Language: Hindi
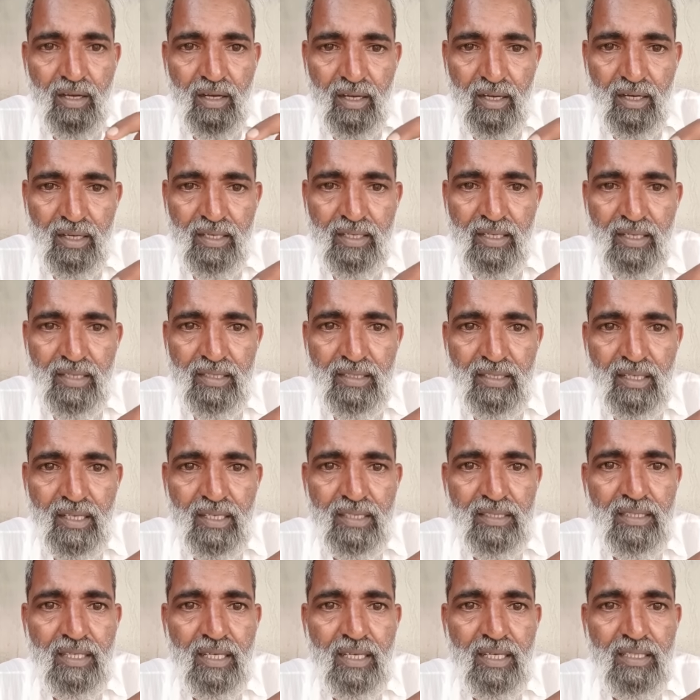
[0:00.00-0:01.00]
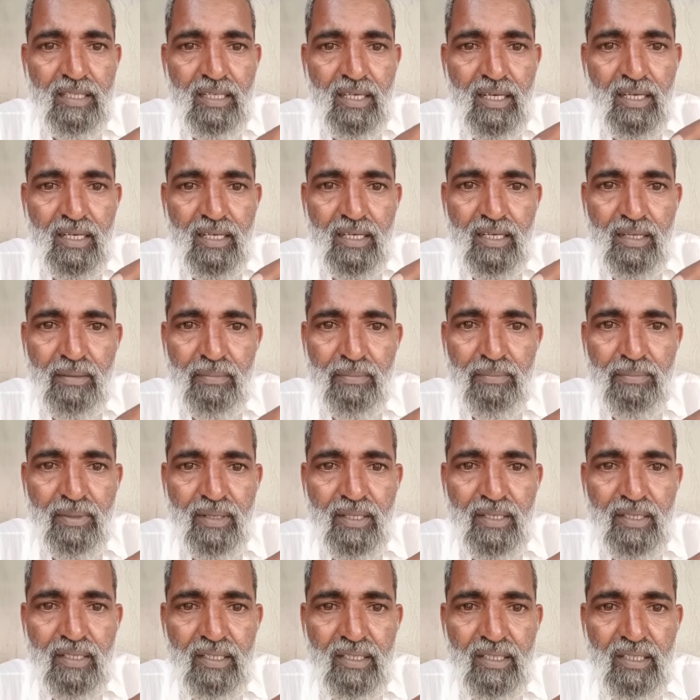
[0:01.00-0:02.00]
हल्के ताज़ा या गर्म
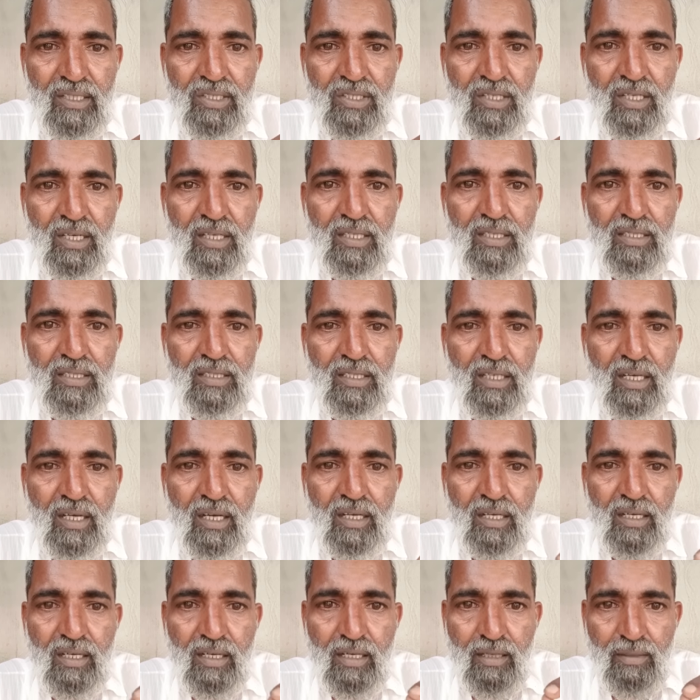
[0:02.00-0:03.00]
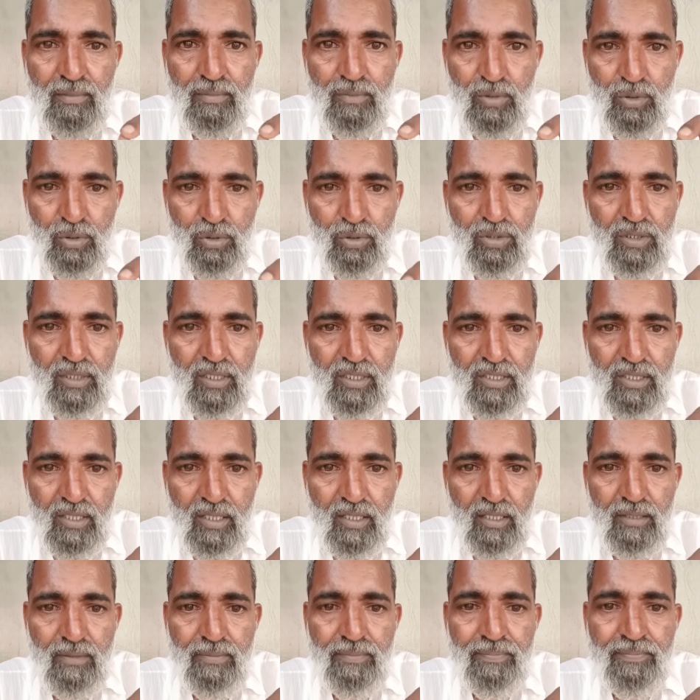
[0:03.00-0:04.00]
पानी के साथ या गर्म दूध के
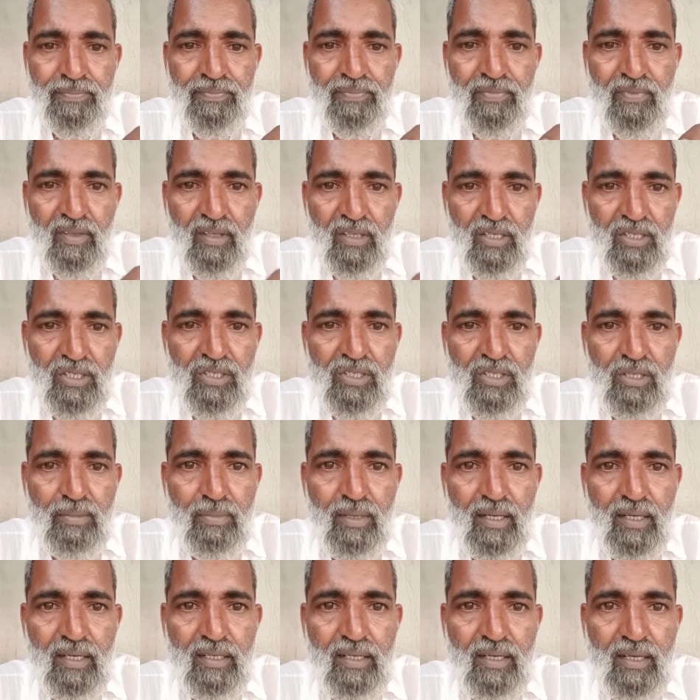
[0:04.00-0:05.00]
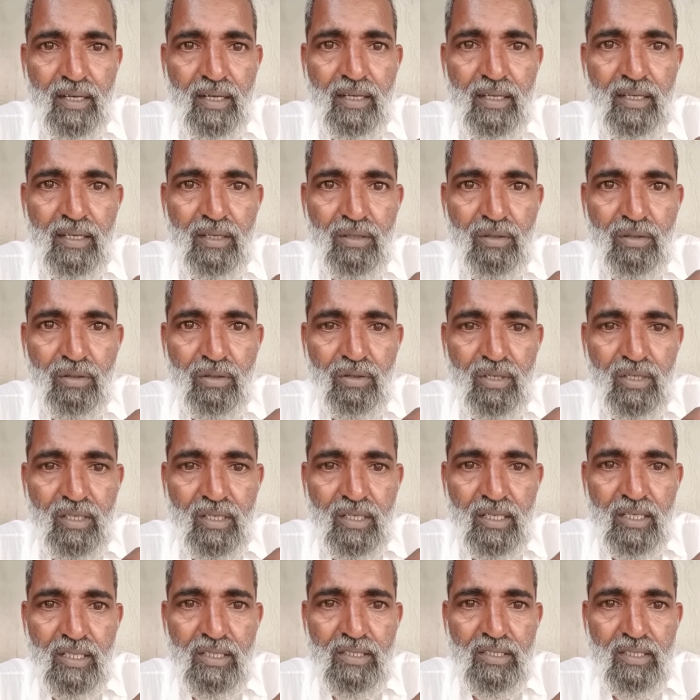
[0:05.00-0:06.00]
साथ इस्तेमाल कराएं और
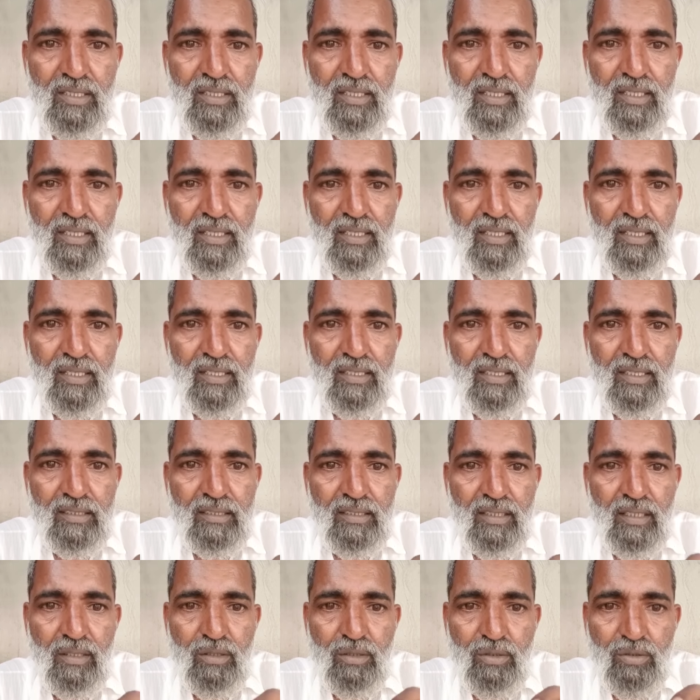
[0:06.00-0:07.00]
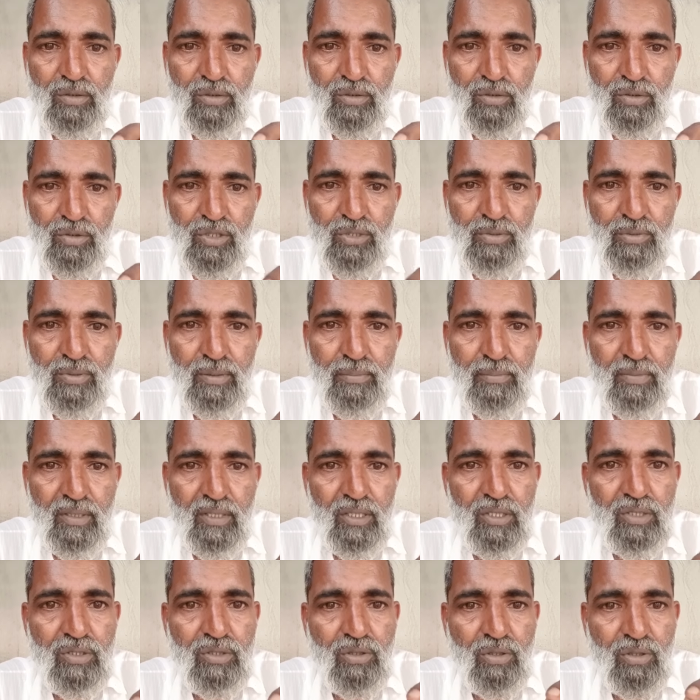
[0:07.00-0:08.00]
एक से डेढ़ घंटे तक कुछ भी
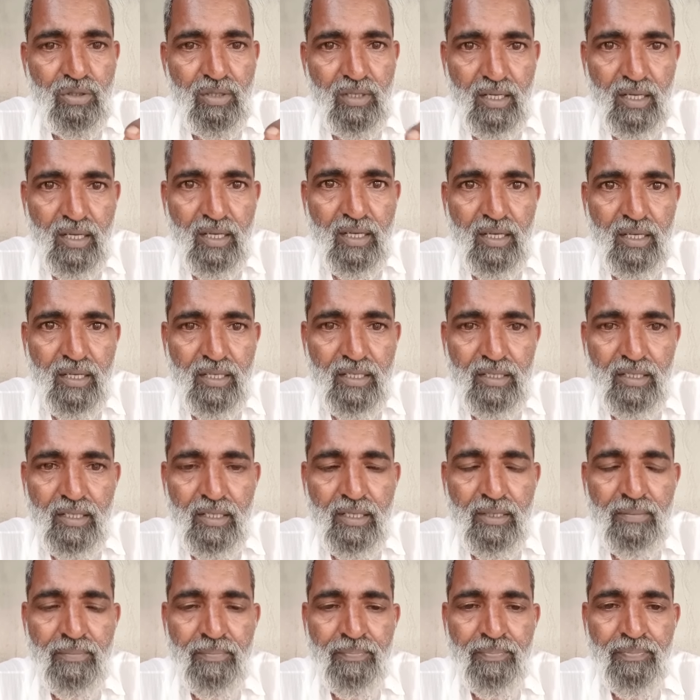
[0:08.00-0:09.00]
मरीज़ को न खाने दें